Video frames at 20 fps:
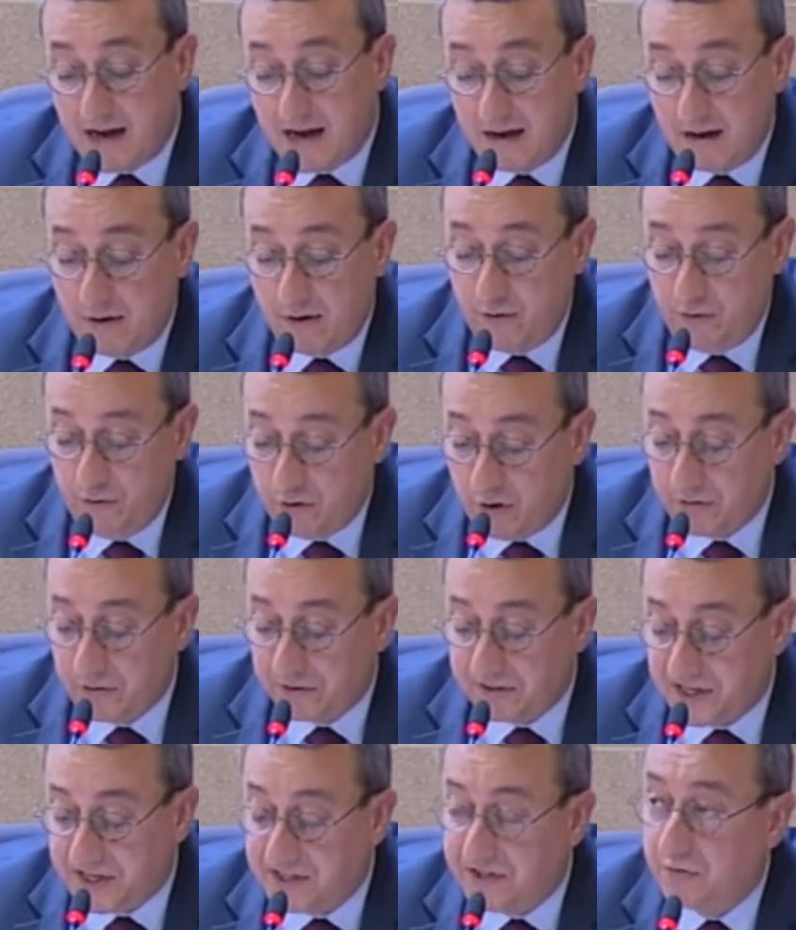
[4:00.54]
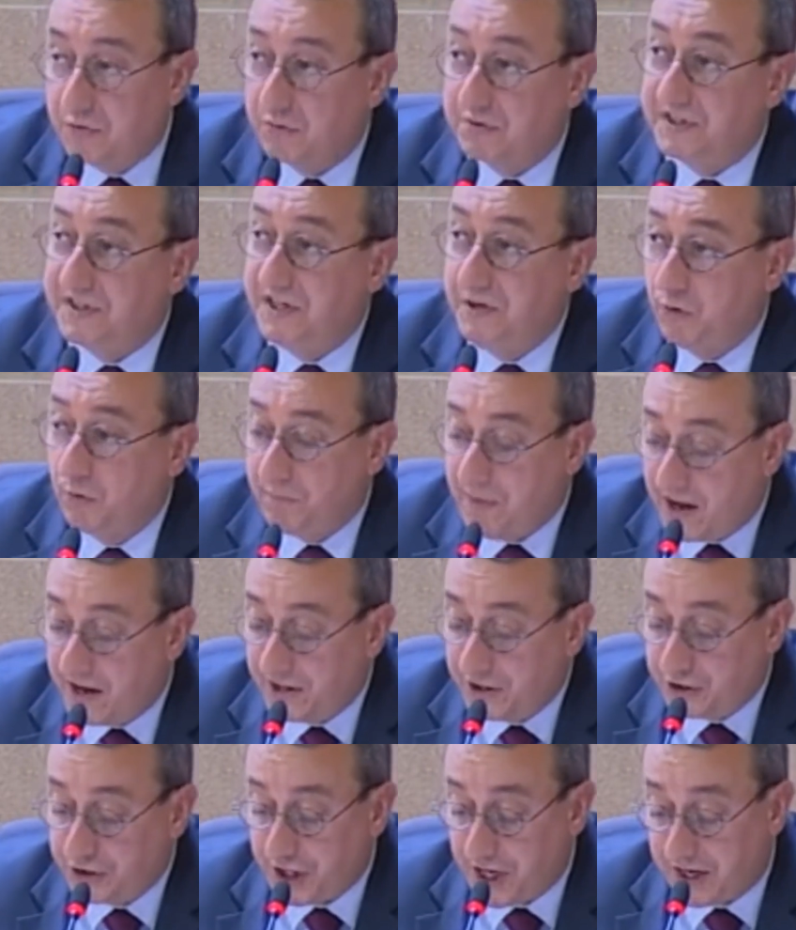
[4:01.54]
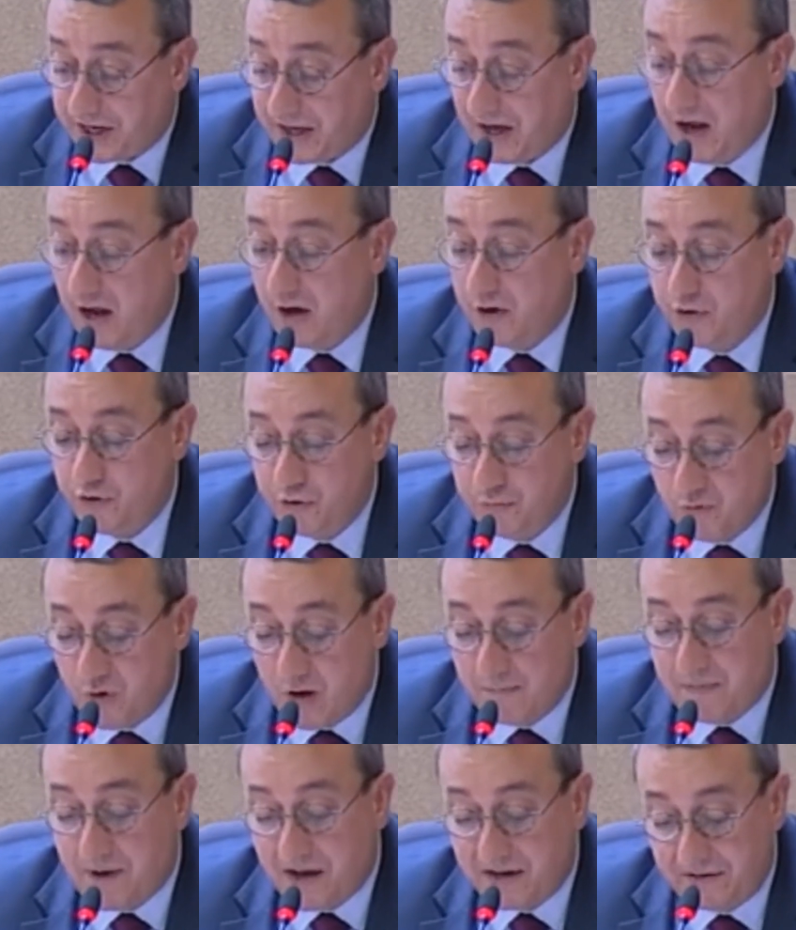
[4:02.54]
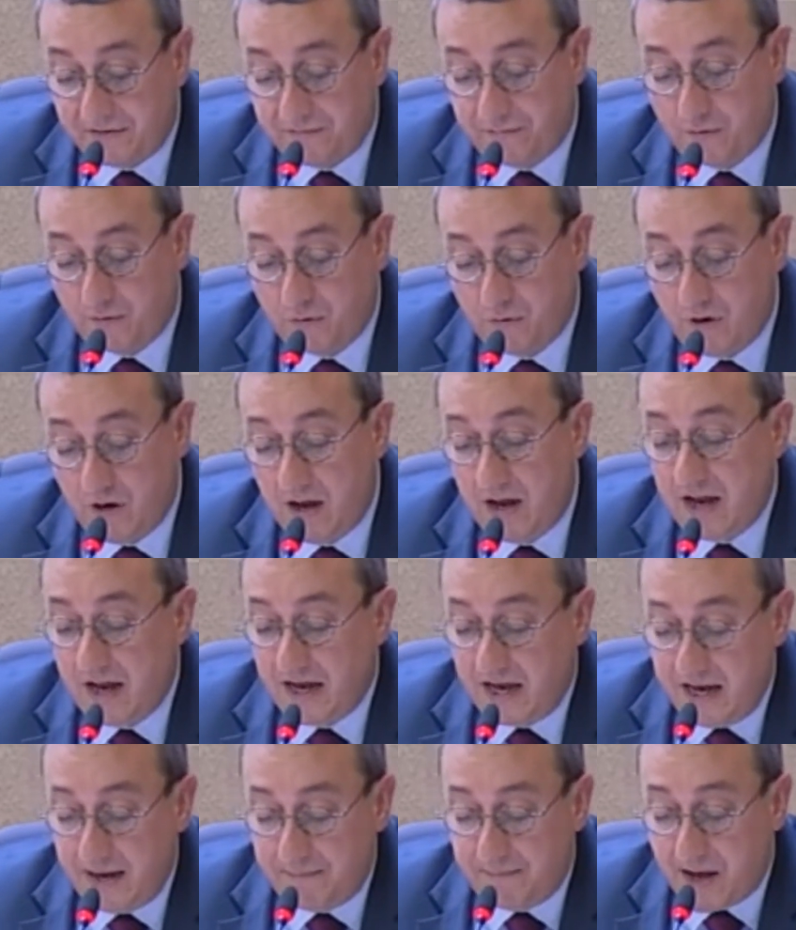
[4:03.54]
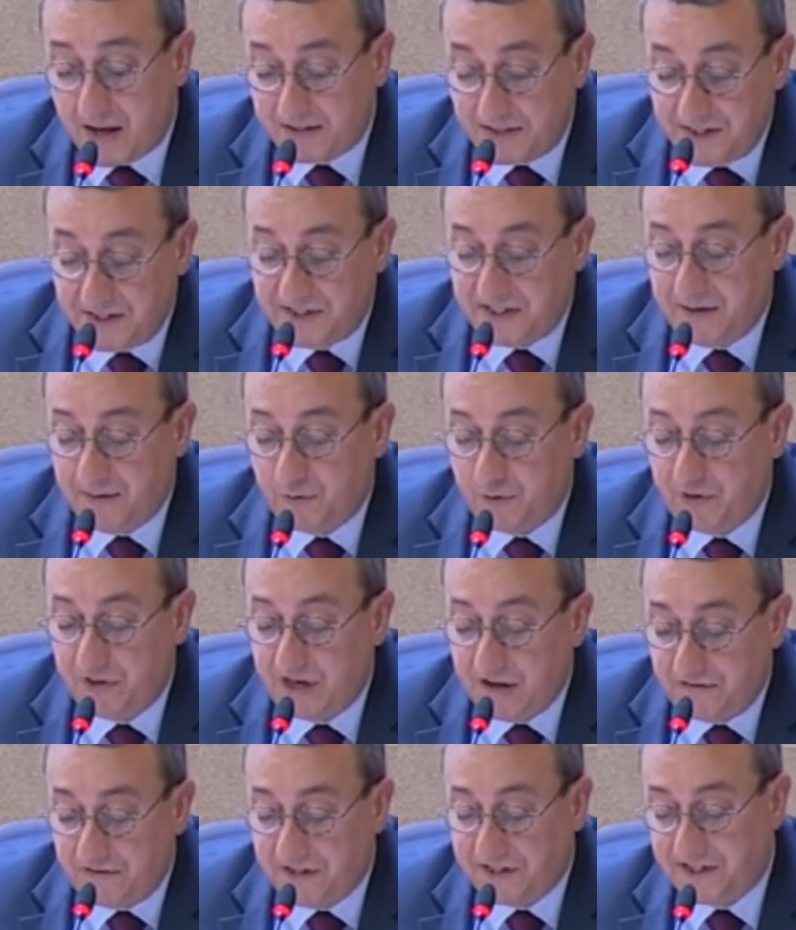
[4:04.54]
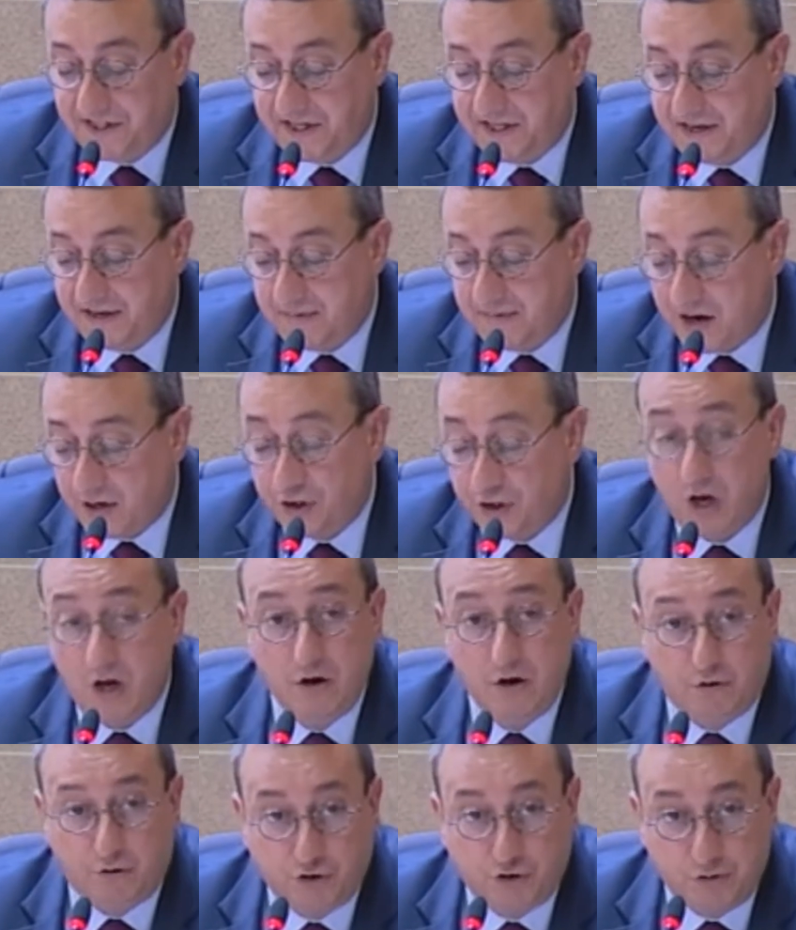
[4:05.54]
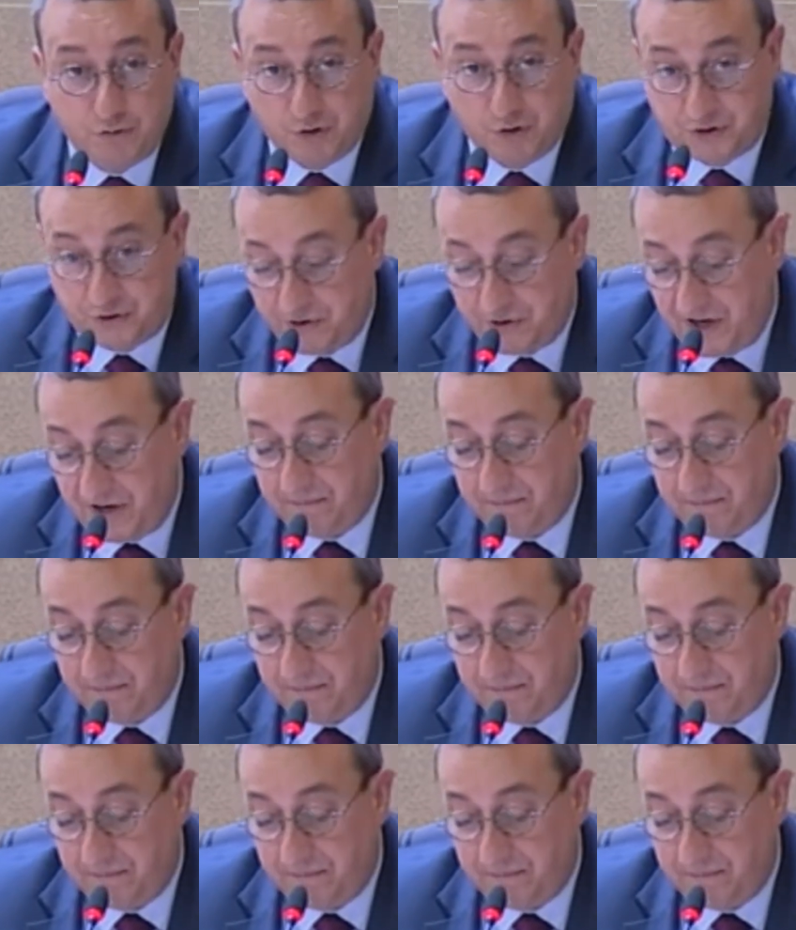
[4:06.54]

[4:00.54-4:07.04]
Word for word: une orientation, sinon par l'échec, du moins par défaut, et participe du déficit d'image que je mentionnais.